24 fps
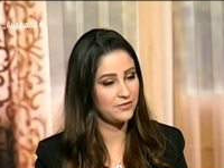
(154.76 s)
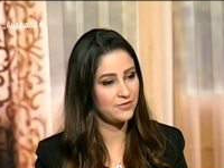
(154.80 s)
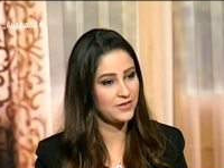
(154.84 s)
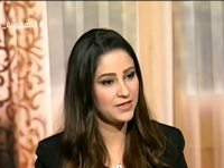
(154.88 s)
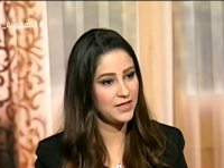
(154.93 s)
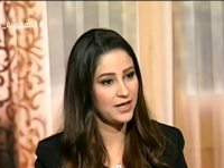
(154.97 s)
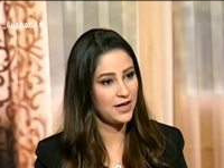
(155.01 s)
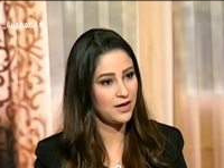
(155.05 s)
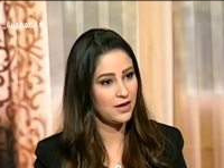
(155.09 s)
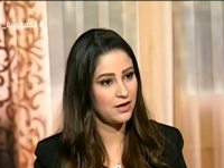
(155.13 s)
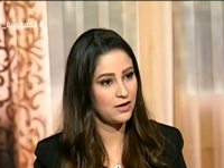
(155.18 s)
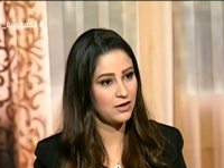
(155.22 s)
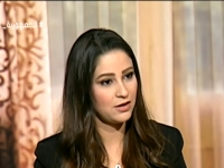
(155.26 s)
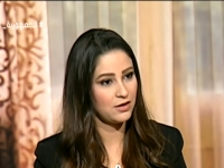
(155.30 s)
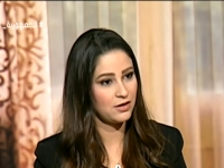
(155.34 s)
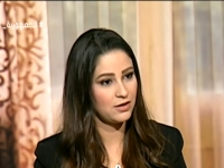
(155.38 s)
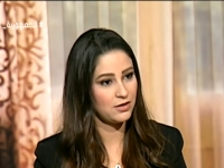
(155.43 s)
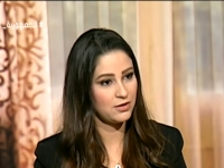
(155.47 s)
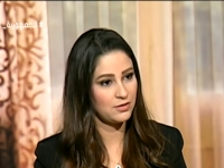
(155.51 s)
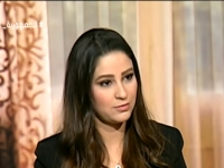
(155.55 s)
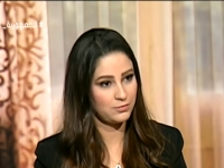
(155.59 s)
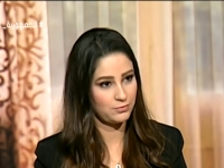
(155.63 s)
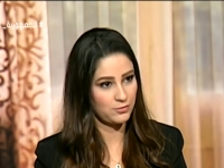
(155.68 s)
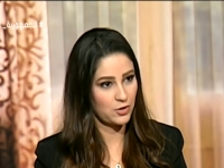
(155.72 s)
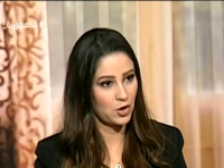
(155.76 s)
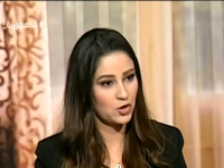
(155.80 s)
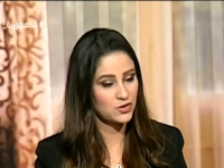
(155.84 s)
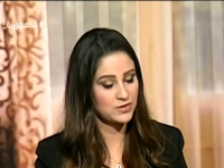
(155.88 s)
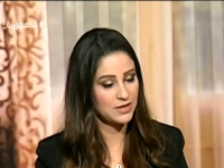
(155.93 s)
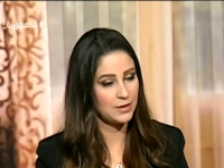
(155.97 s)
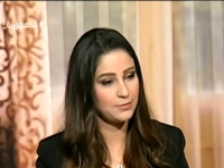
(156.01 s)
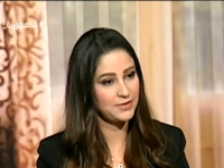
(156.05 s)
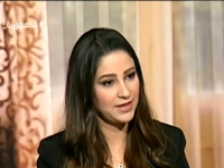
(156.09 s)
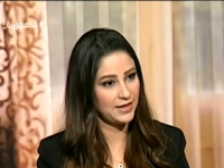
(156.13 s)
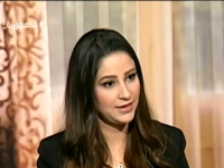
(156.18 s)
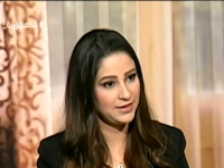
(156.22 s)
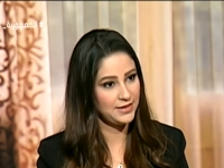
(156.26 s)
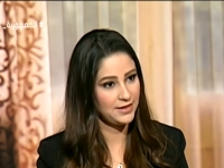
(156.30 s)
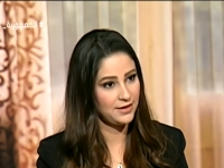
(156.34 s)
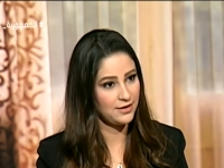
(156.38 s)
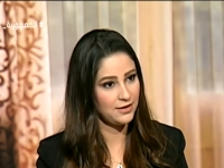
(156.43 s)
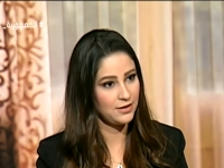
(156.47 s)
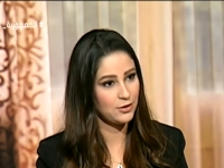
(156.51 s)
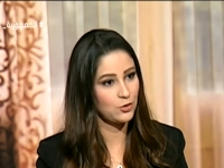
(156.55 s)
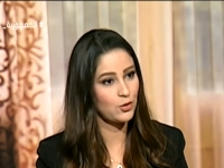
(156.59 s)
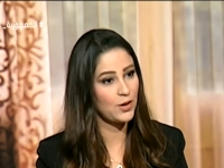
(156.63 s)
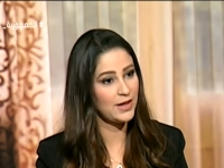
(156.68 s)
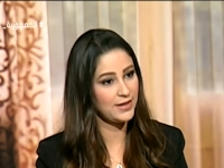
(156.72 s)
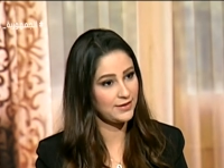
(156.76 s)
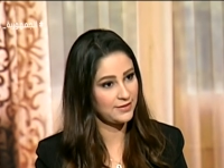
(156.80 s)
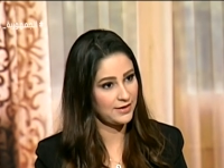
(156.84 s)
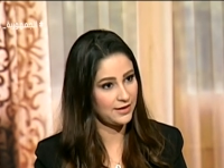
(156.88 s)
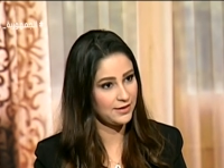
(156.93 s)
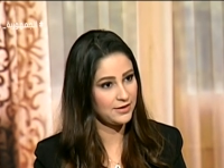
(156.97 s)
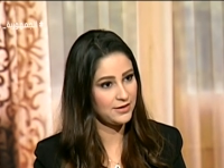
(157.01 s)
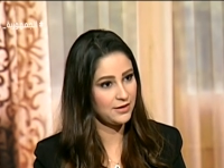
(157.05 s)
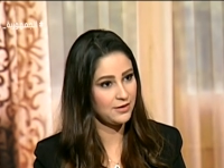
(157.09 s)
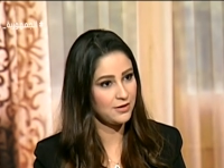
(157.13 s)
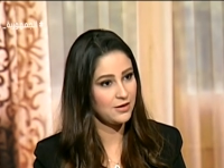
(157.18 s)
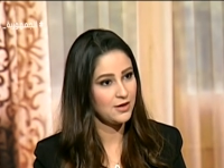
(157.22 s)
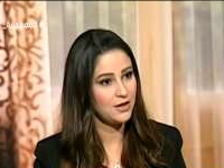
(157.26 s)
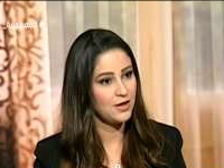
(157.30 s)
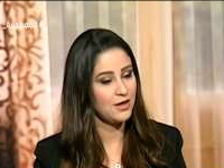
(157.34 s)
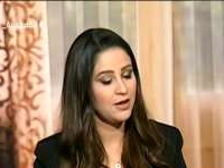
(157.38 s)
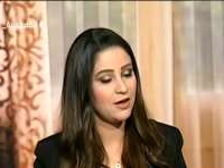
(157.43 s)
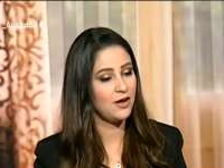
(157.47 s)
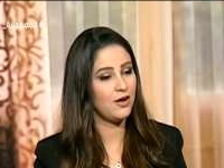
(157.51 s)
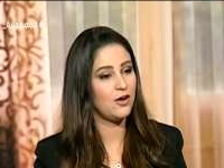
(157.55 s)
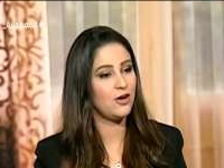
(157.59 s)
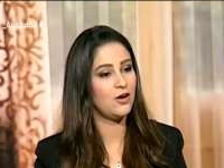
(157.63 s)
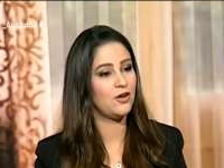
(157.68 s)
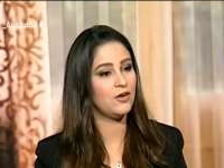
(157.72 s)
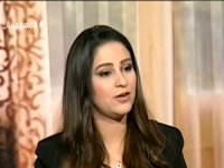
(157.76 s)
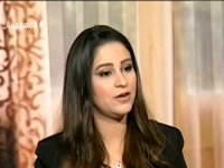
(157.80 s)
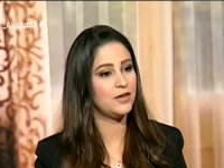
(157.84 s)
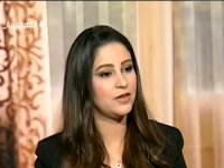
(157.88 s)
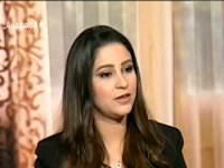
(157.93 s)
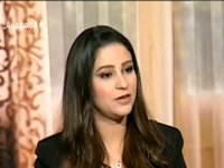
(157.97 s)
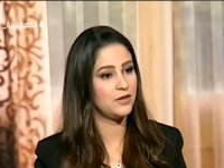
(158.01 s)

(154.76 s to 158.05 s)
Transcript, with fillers: فيها آه، اقسام تانية لغات تانية ايوه حاجه آه